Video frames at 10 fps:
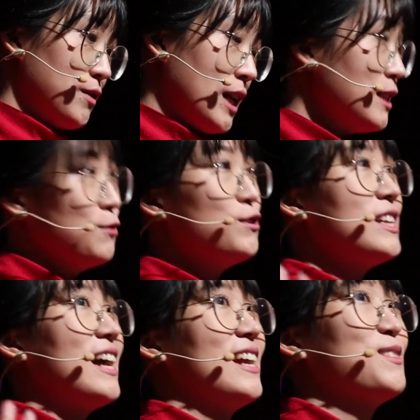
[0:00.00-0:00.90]
다시
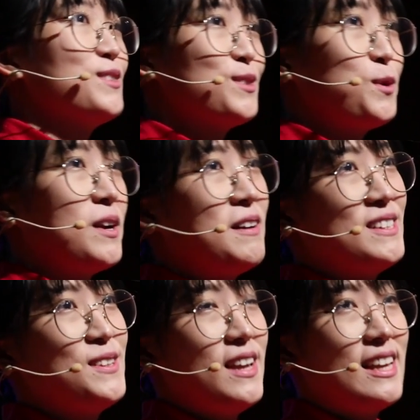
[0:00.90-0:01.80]
우리나라로
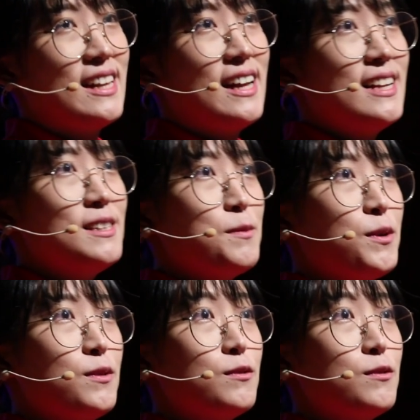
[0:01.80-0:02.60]
돌아와서 얘기를 하자면